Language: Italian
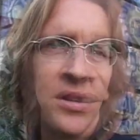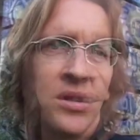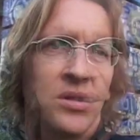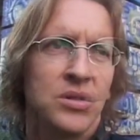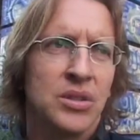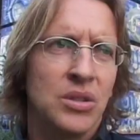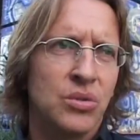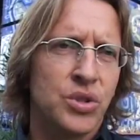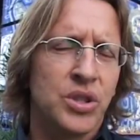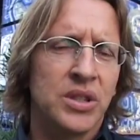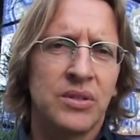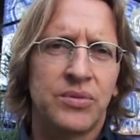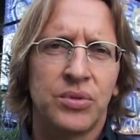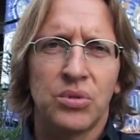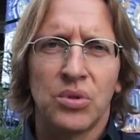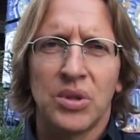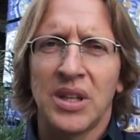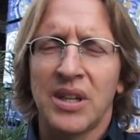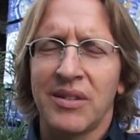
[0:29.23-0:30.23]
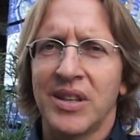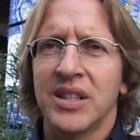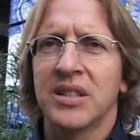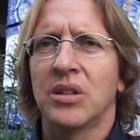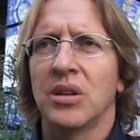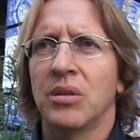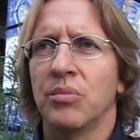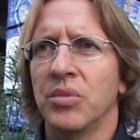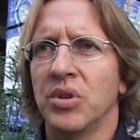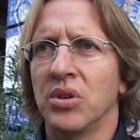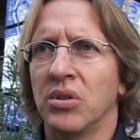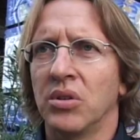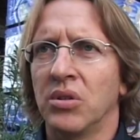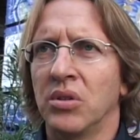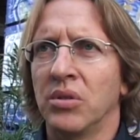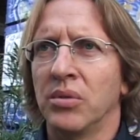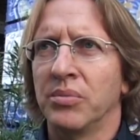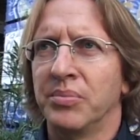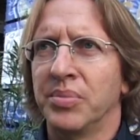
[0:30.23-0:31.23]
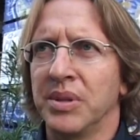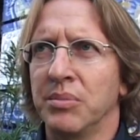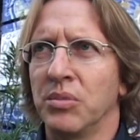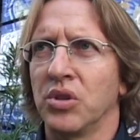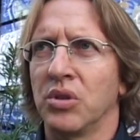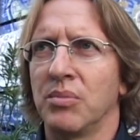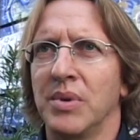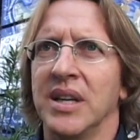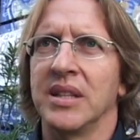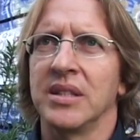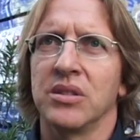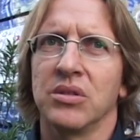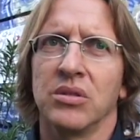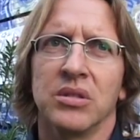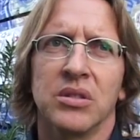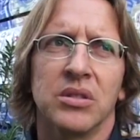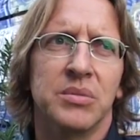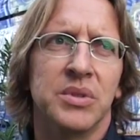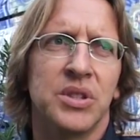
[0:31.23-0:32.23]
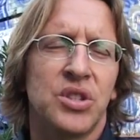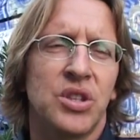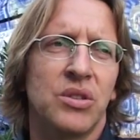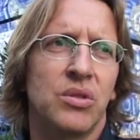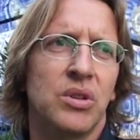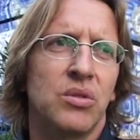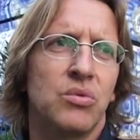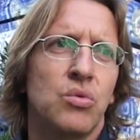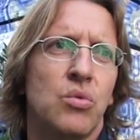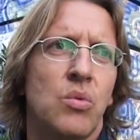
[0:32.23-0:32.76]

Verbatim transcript: Cono di luce del futuro dell'evento è il mio primo romanzo, come dicevo è un